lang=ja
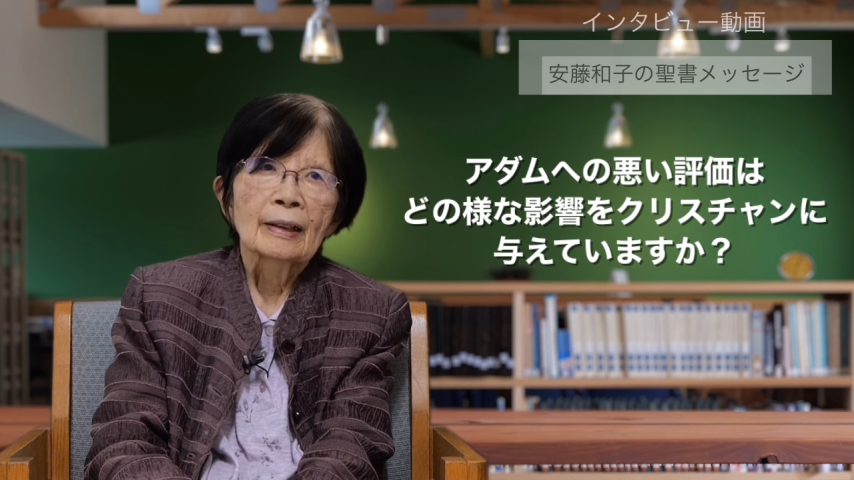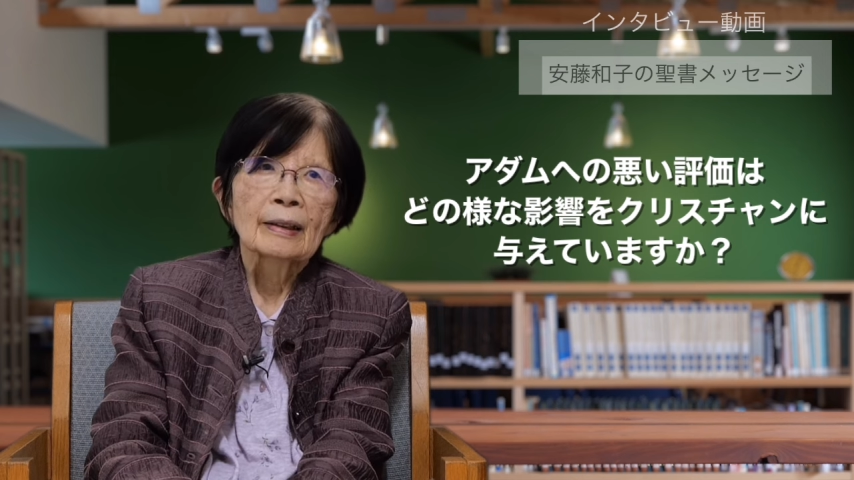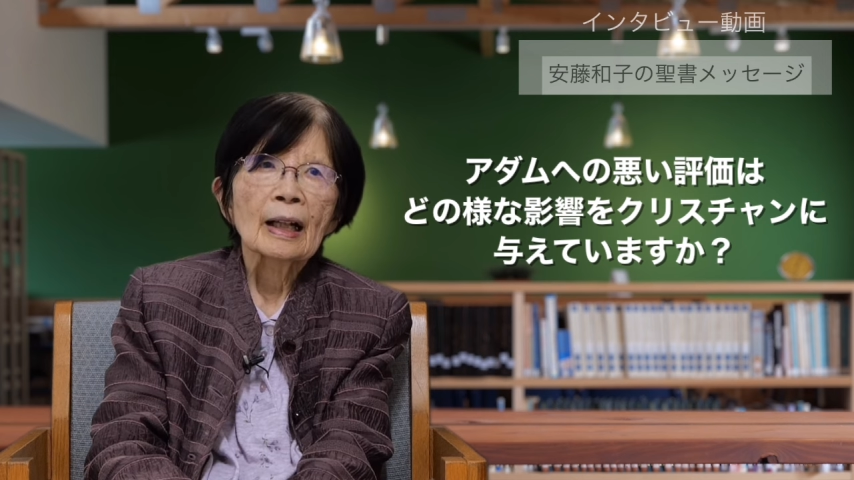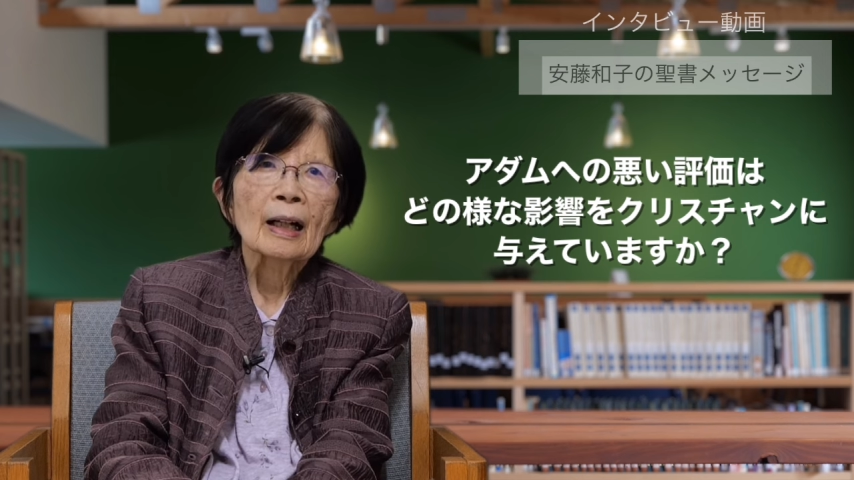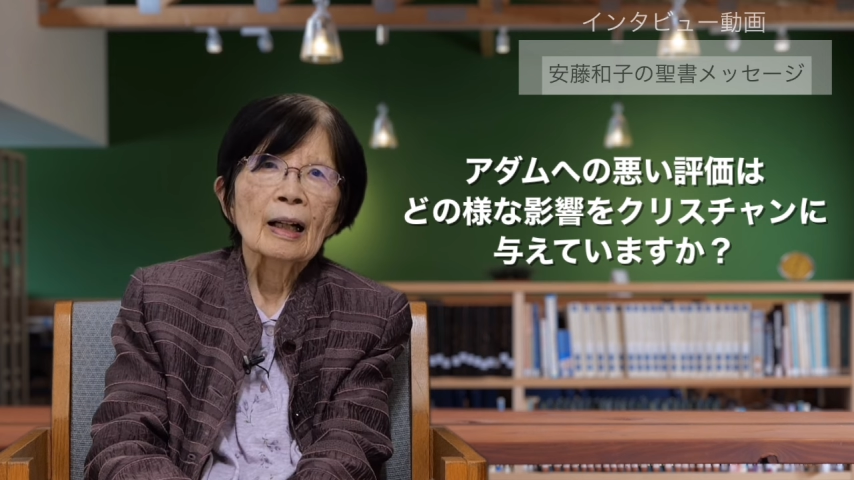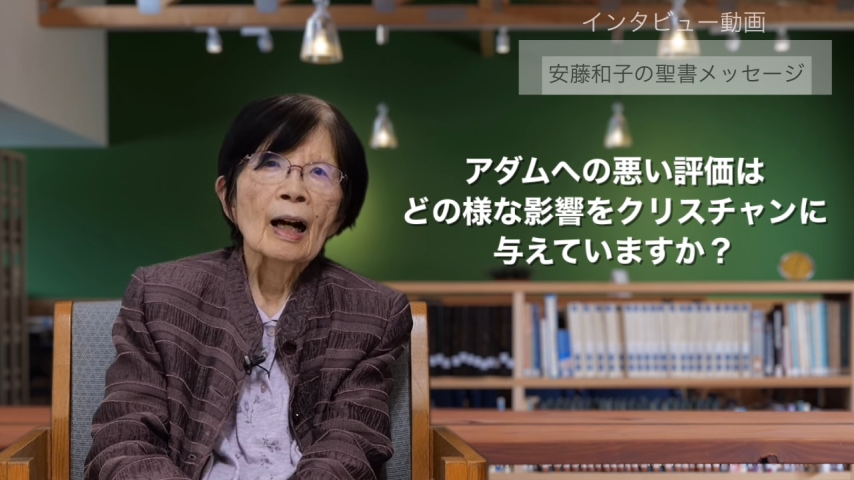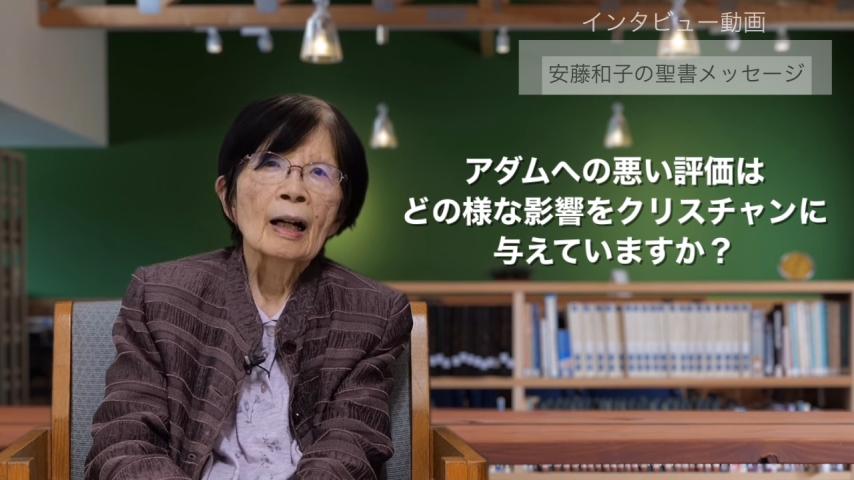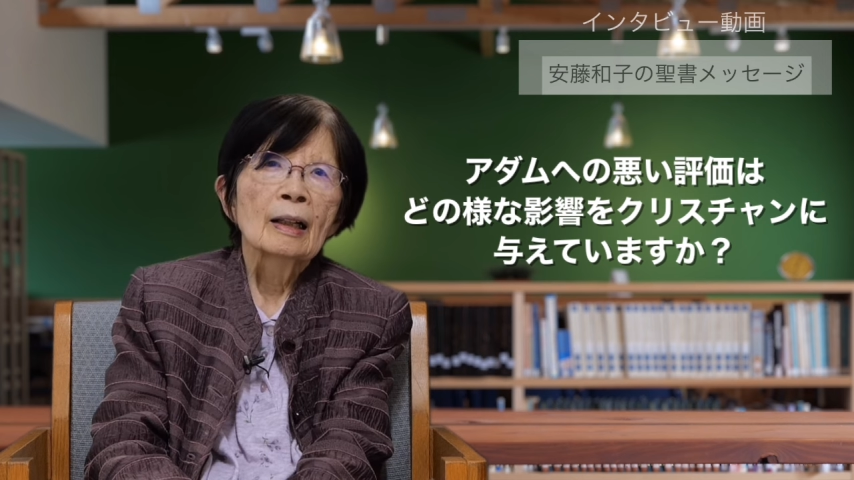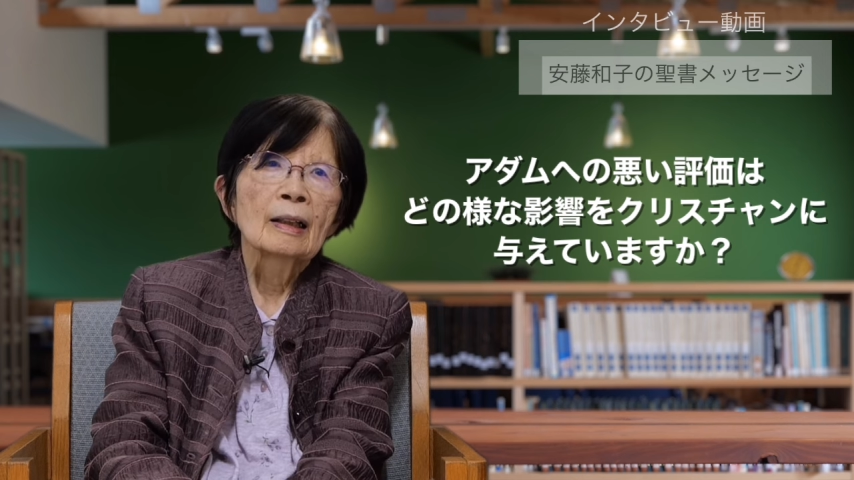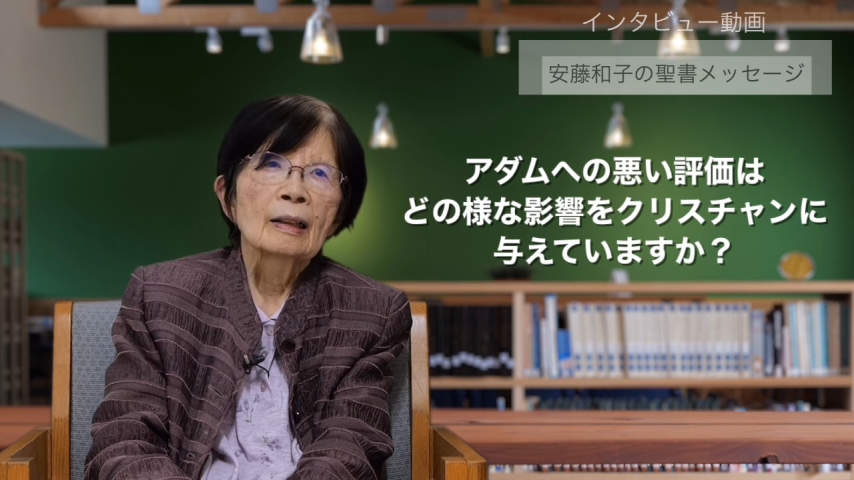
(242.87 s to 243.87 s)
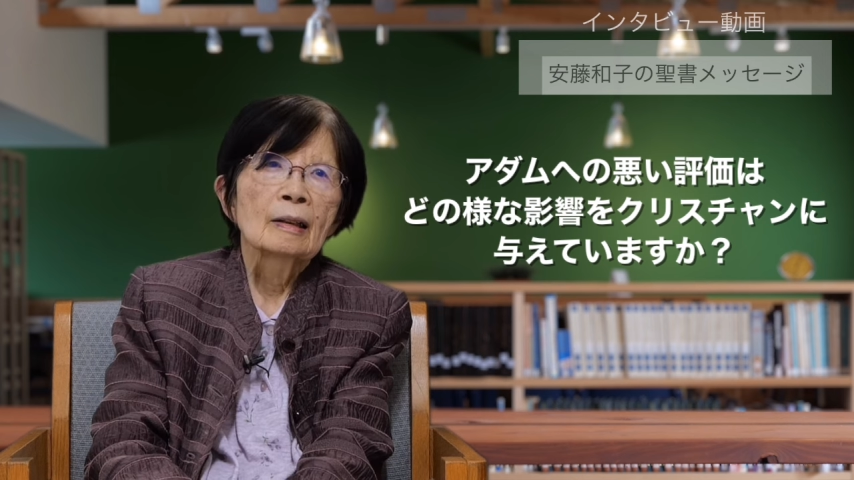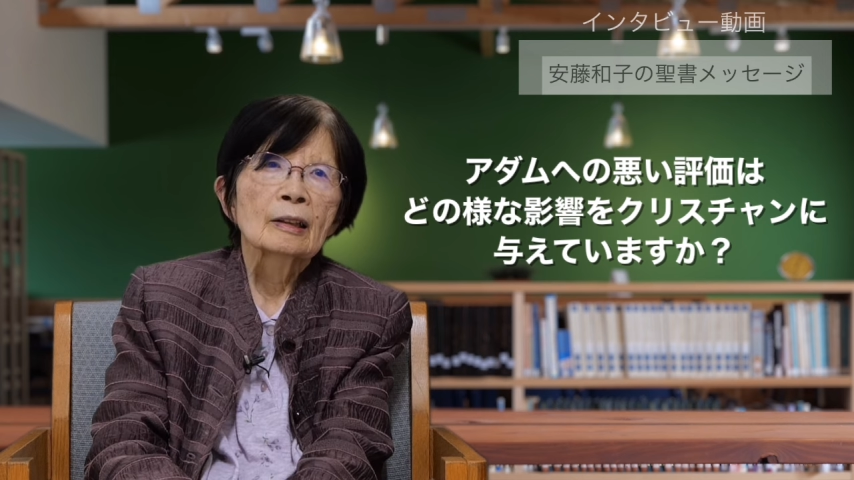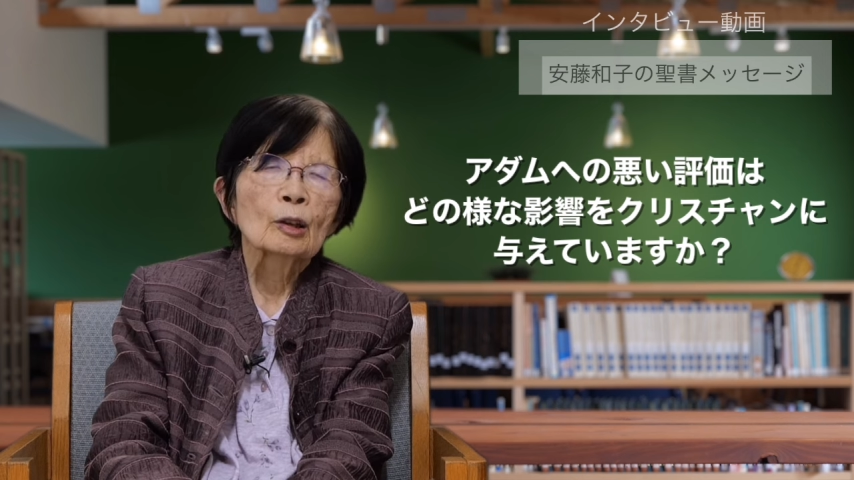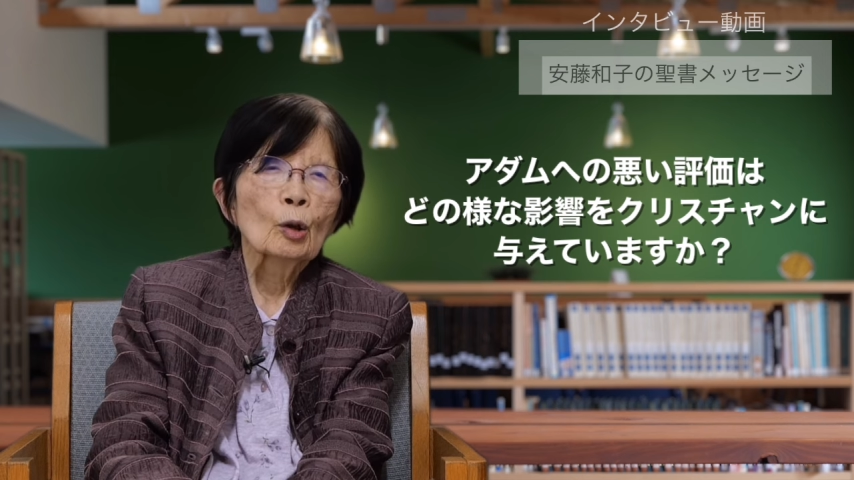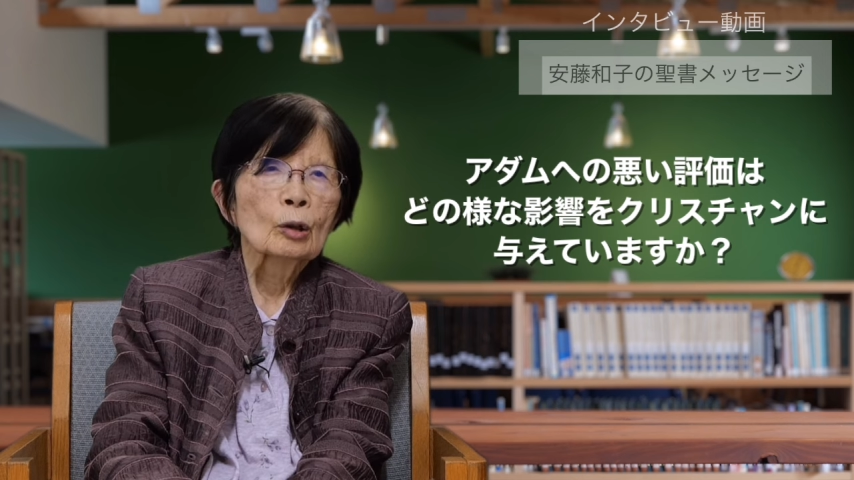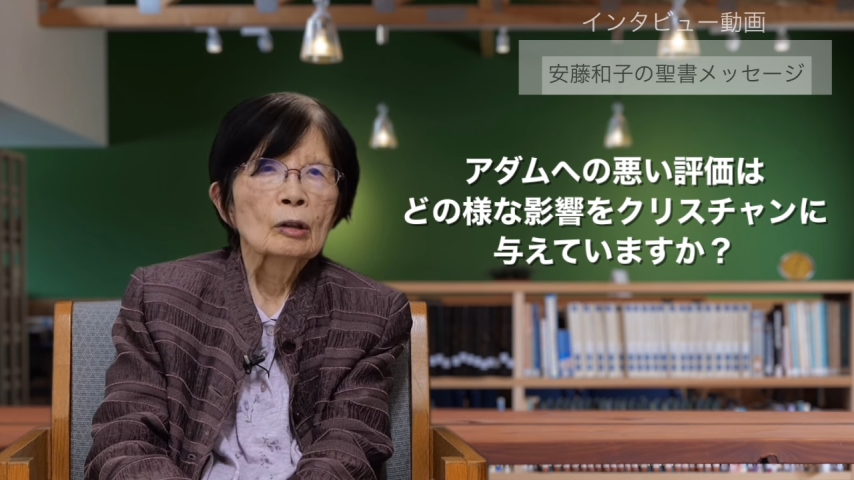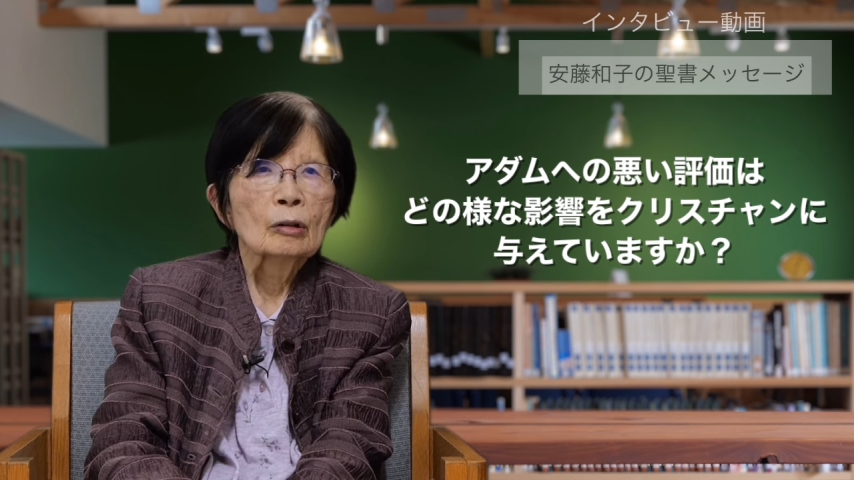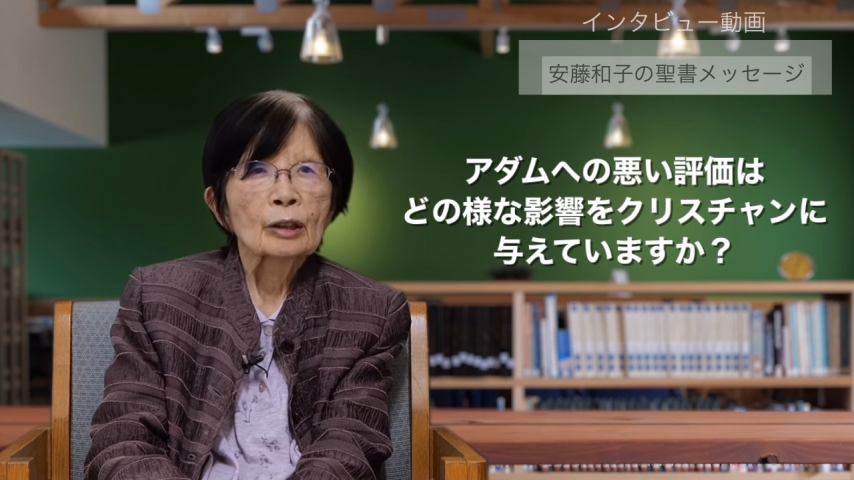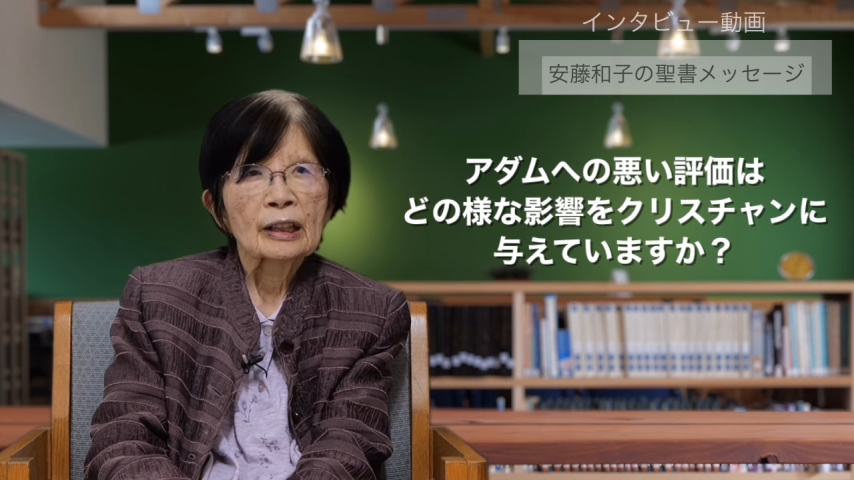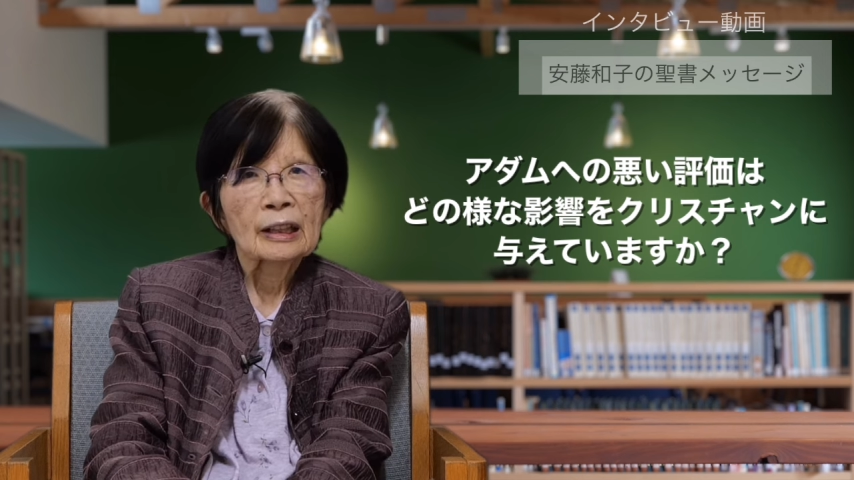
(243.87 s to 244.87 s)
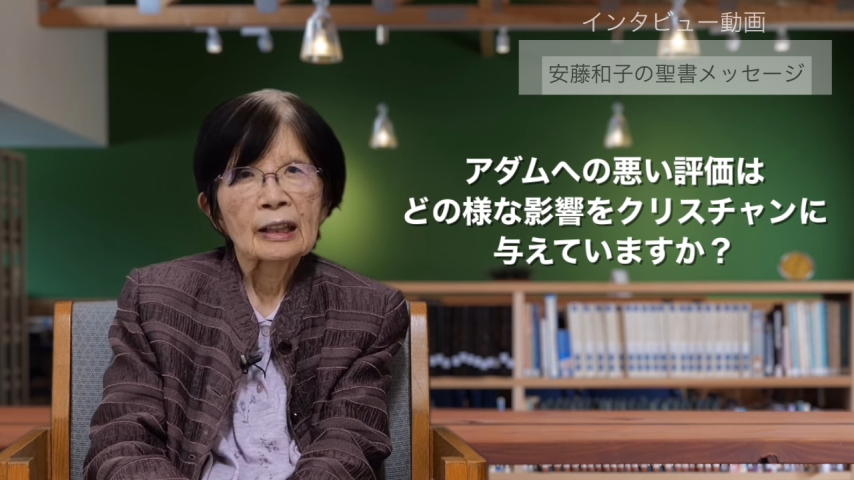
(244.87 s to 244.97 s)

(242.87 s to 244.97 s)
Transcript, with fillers: だからそういう不思